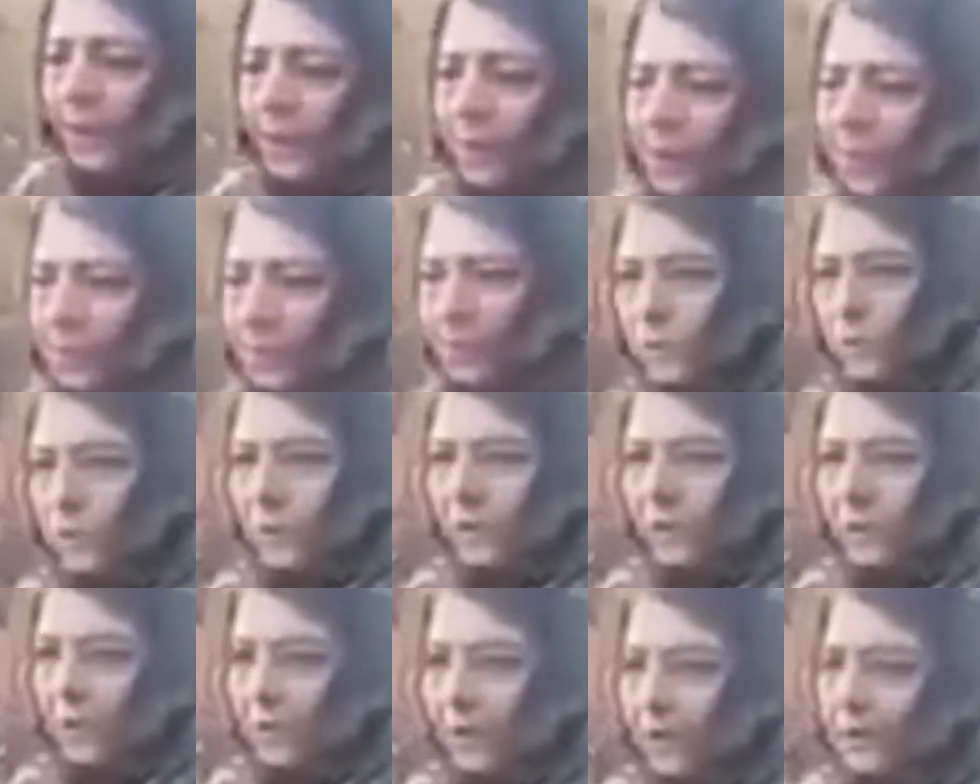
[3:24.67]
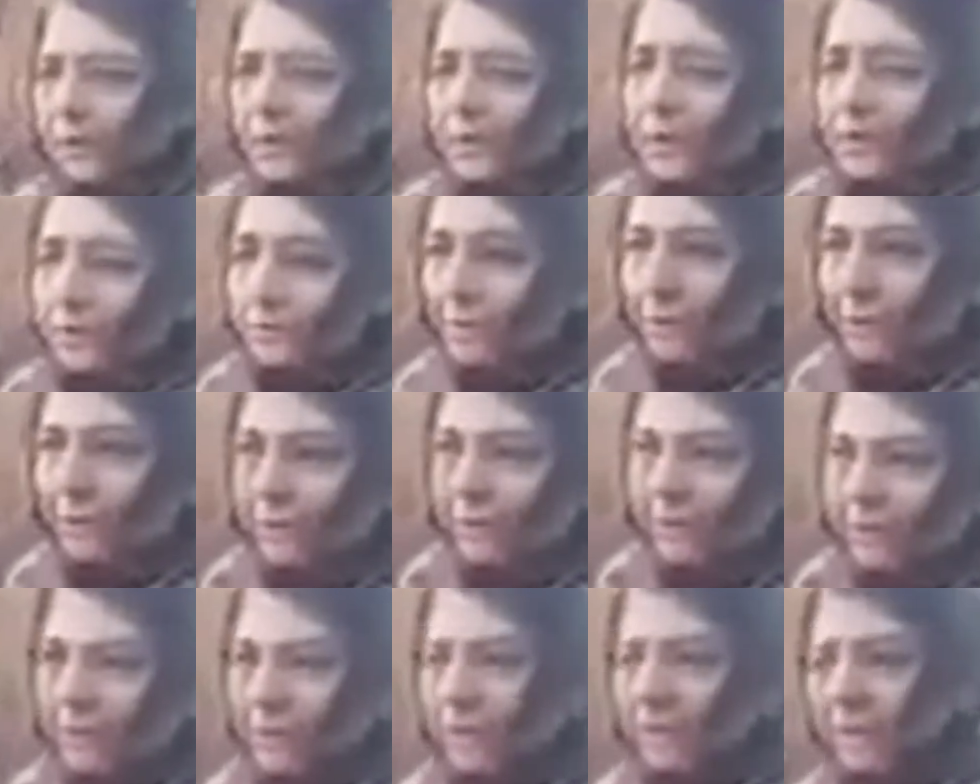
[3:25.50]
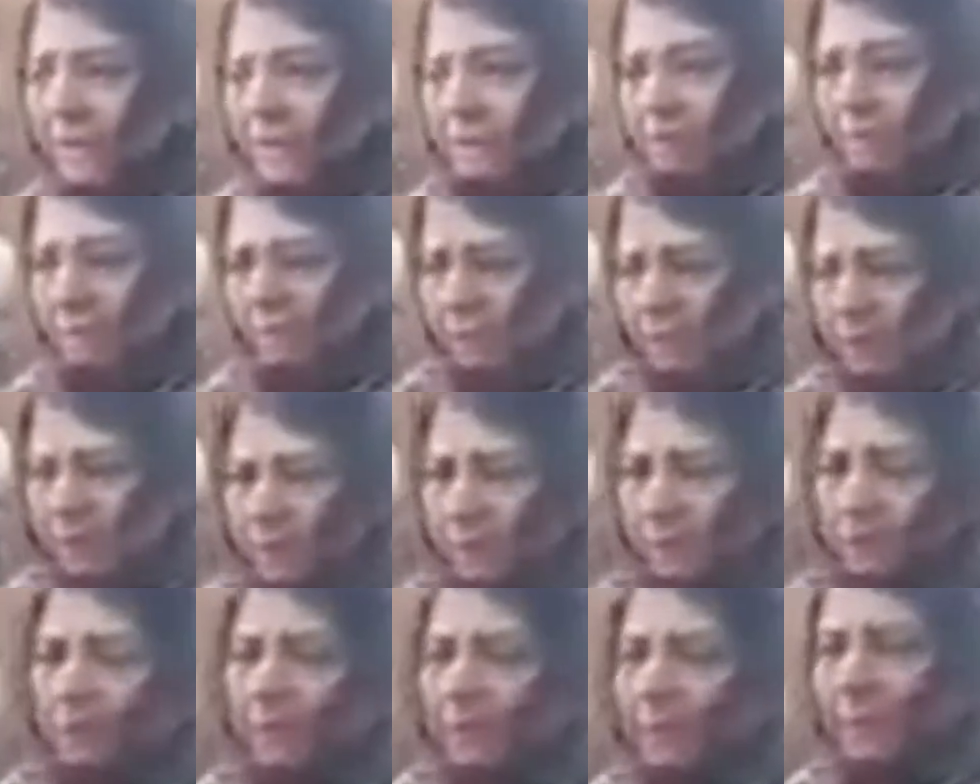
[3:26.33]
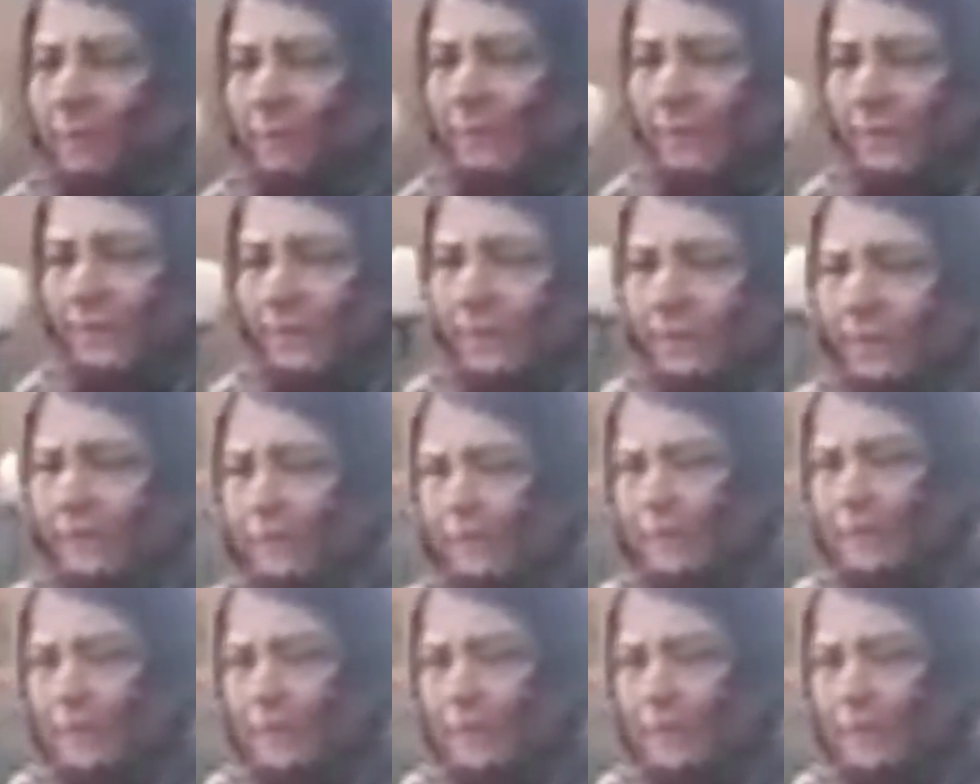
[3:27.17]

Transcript: और जो जिस मकसद के लिए पीडीपी बनी है